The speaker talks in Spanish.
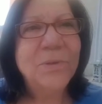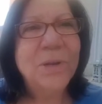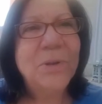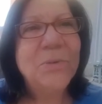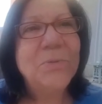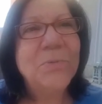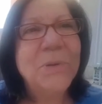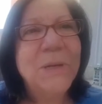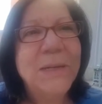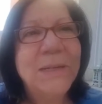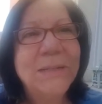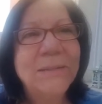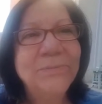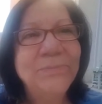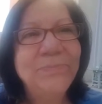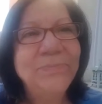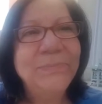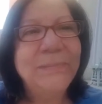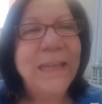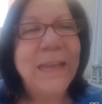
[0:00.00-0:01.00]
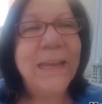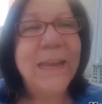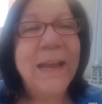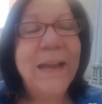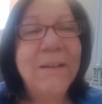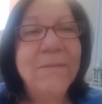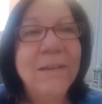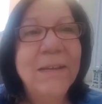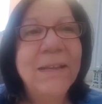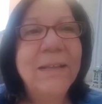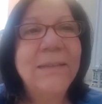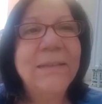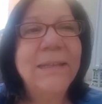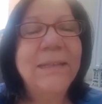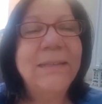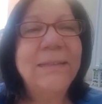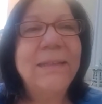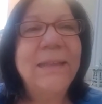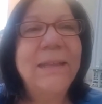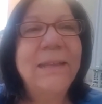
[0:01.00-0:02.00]
una cubana que les habla
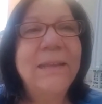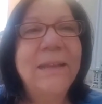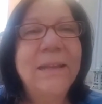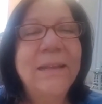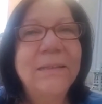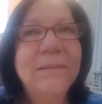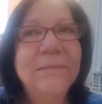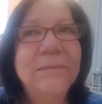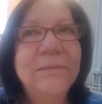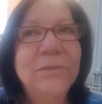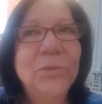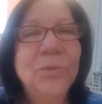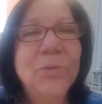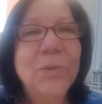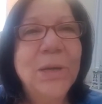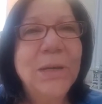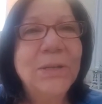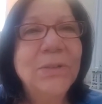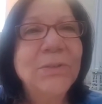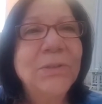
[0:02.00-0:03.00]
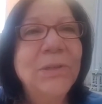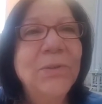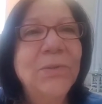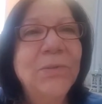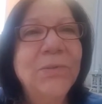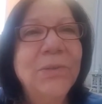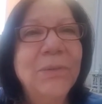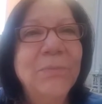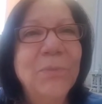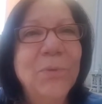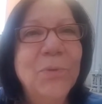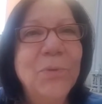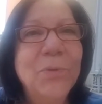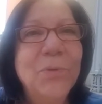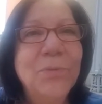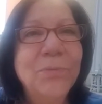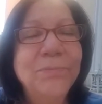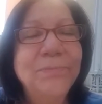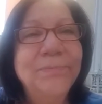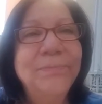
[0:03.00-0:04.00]
desde el Gran Ducado de
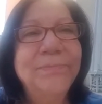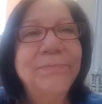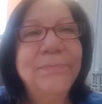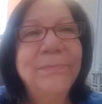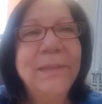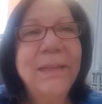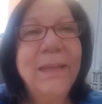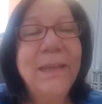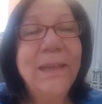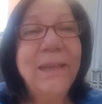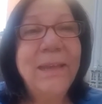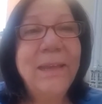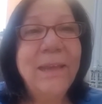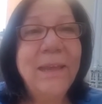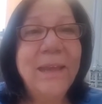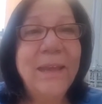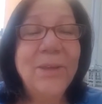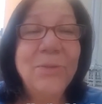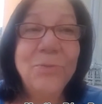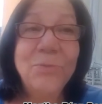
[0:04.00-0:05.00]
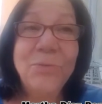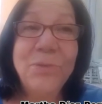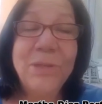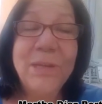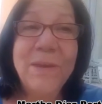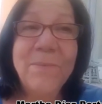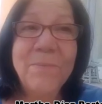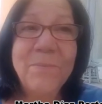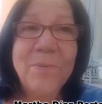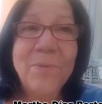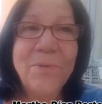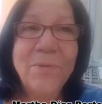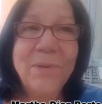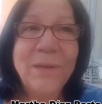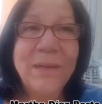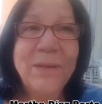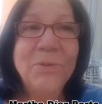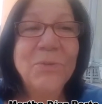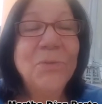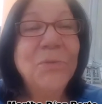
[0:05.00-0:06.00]
Luxemburgo, en un tiempo
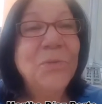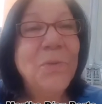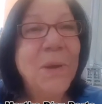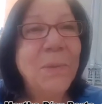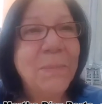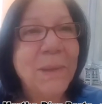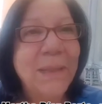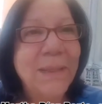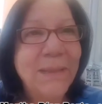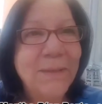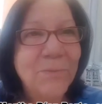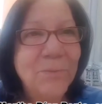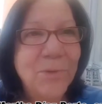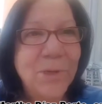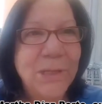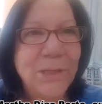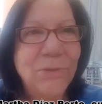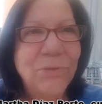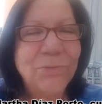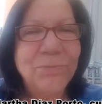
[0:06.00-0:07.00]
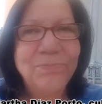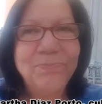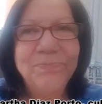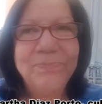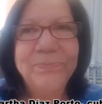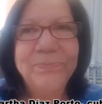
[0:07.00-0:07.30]
inusualmente bonito.